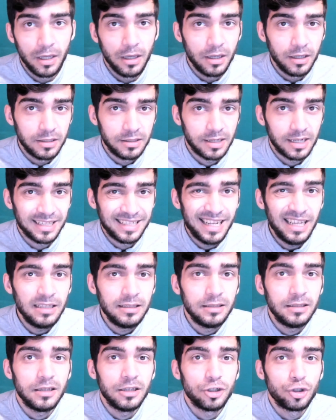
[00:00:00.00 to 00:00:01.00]

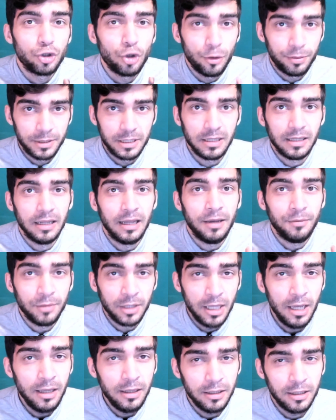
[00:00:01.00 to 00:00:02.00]
сказать собственное
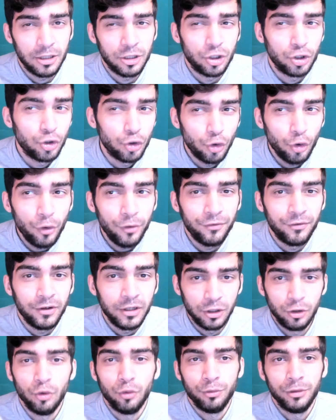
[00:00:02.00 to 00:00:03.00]
мнение, что вы
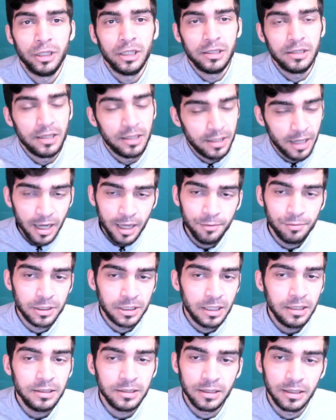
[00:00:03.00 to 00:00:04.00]
думаете. Я
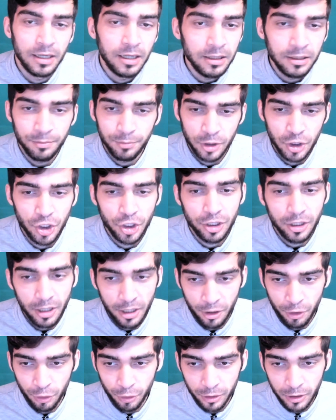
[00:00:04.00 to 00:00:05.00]
обязательно это
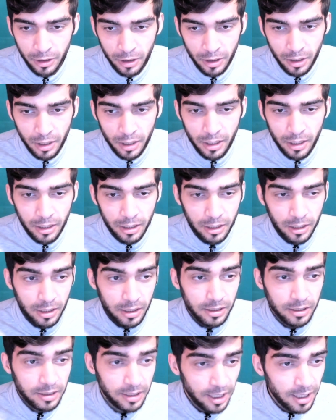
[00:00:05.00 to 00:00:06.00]
почитаю
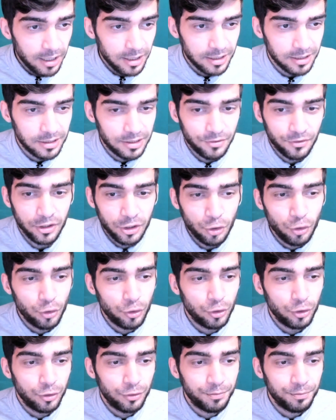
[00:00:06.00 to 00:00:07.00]
я
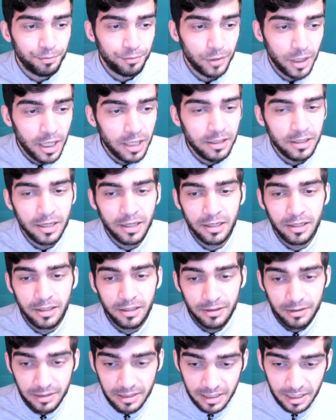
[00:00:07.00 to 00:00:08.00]
свое мнение
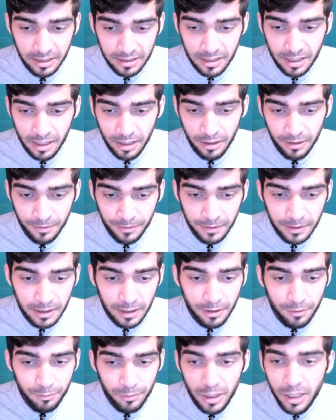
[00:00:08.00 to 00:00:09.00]
сказал.
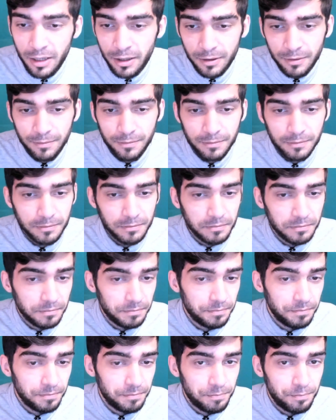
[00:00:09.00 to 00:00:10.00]
Мне
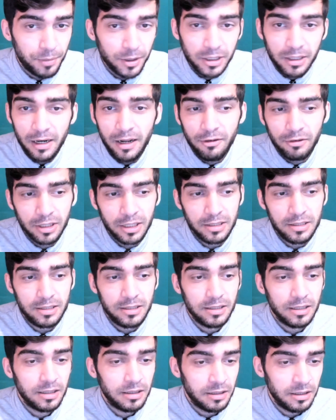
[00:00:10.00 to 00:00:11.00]
понравилась
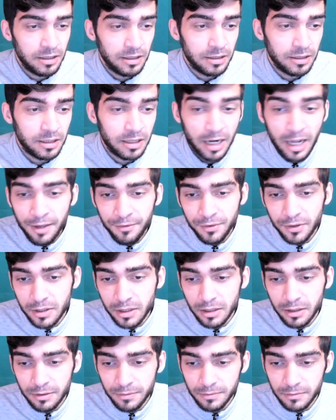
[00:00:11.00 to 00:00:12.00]
э,
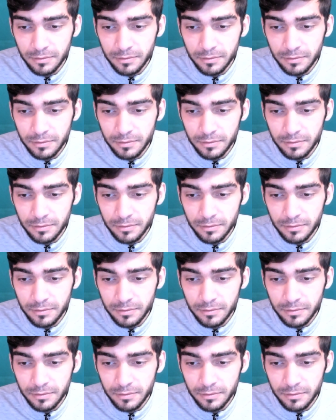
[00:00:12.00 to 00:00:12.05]
графика.